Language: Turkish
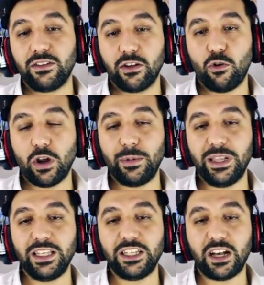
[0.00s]

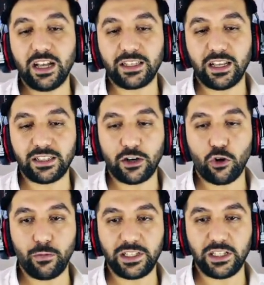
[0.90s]
olabildiğince az hasar
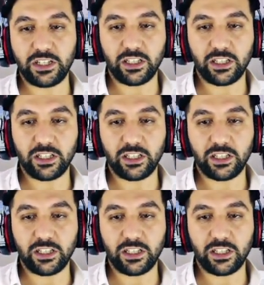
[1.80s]
görmesi için.